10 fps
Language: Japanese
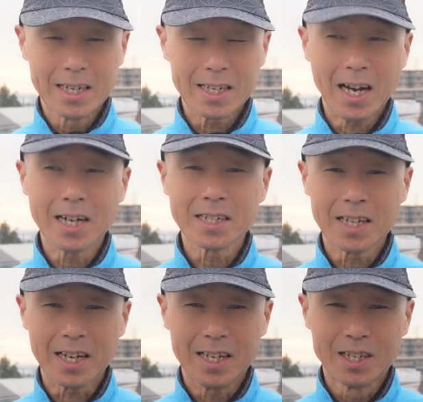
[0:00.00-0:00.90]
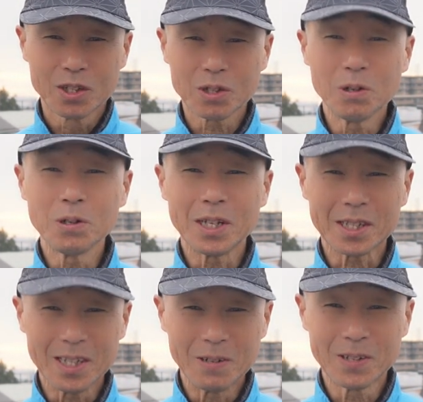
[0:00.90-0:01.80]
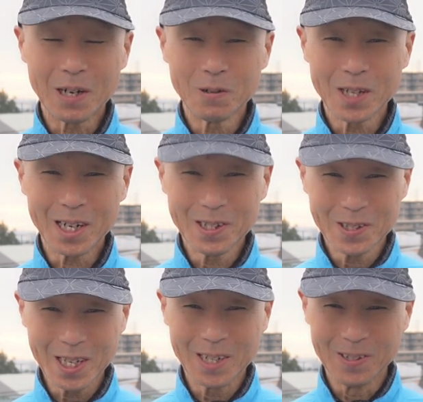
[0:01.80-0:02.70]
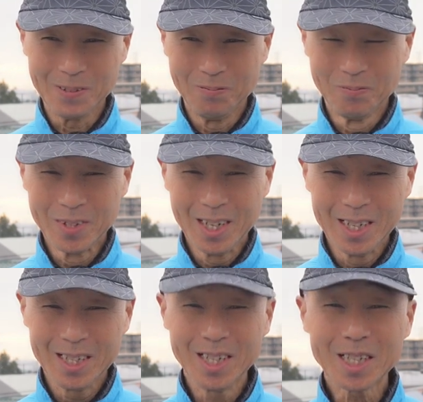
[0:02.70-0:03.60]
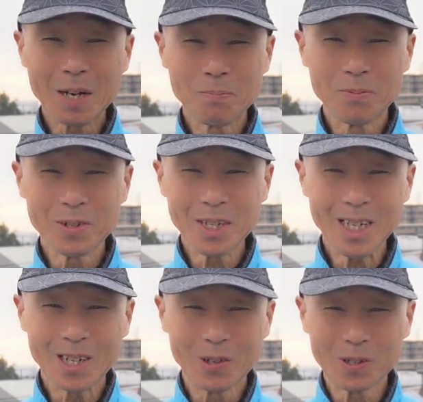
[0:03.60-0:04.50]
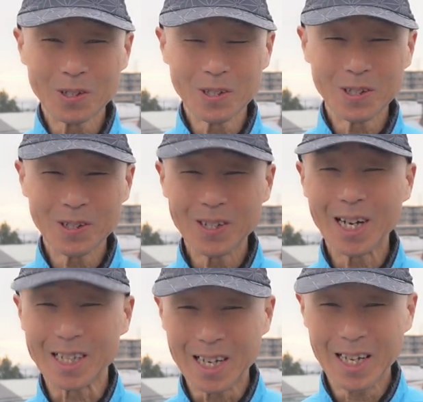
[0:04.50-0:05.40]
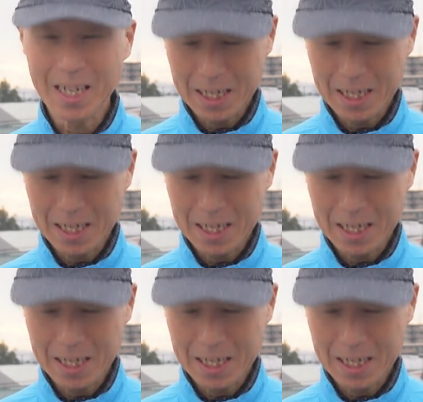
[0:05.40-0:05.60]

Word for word: やはりねすごいですね双子座流星群23分に1個ずつぐらいね